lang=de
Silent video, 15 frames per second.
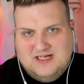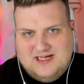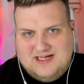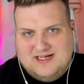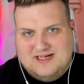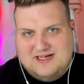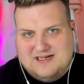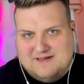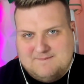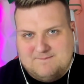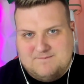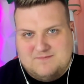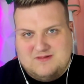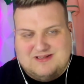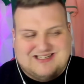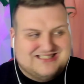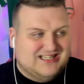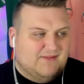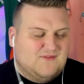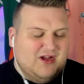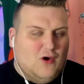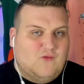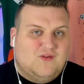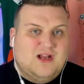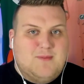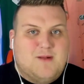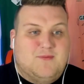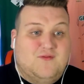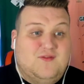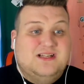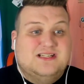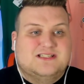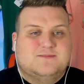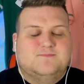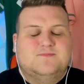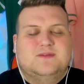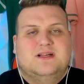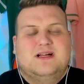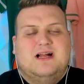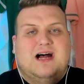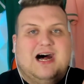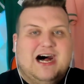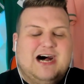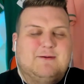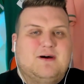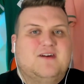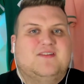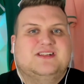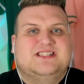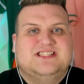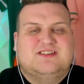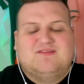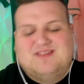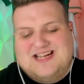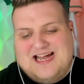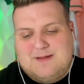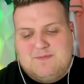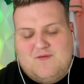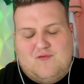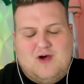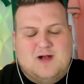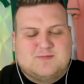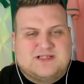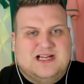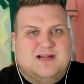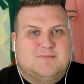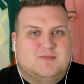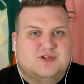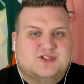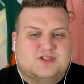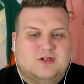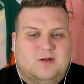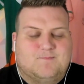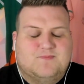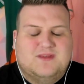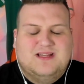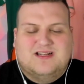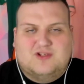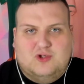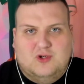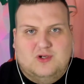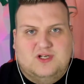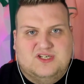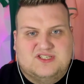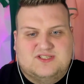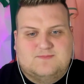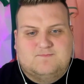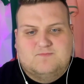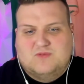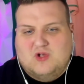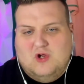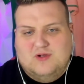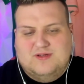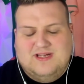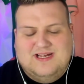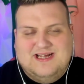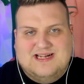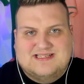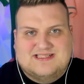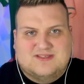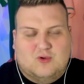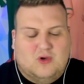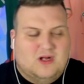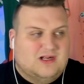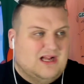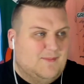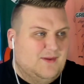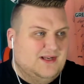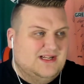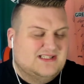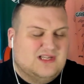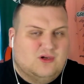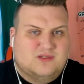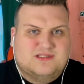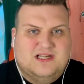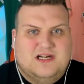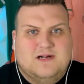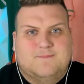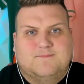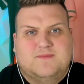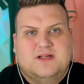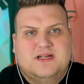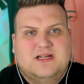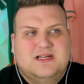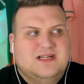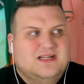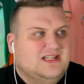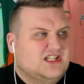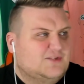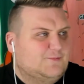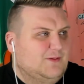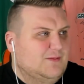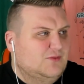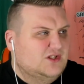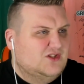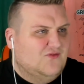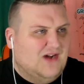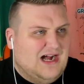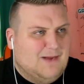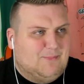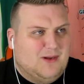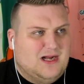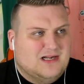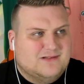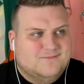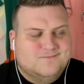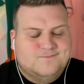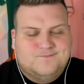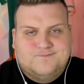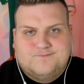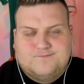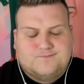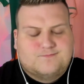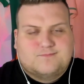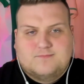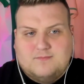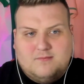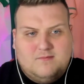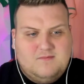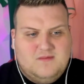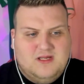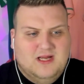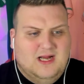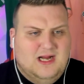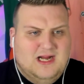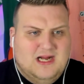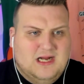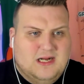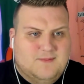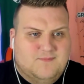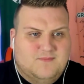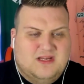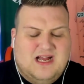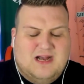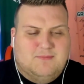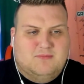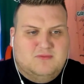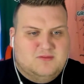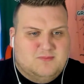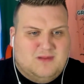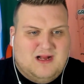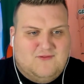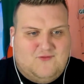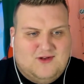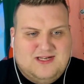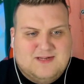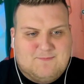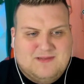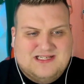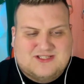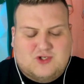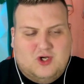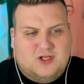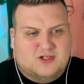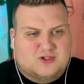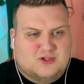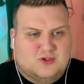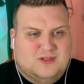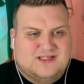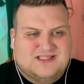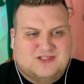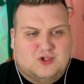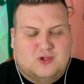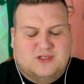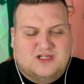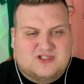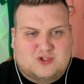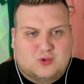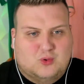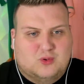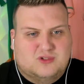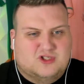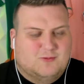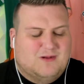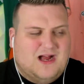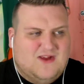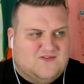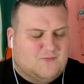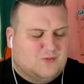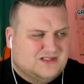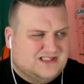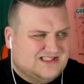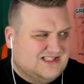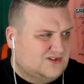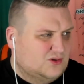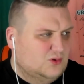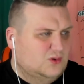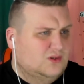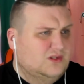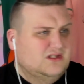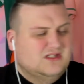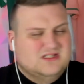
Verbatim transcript: Ähm, das haben wir auch wieder mal bewiesen. Aber was ich direkt mal vorab sagen möchte, natürlich könnt ihr jetzt oder kann man jetzt auch sagen, das Spiel müssen wir abhaken. Ähm, ja, mal verliert man, das gehört auch zu so einer Saison dazu, zum Reifeprozess dazu.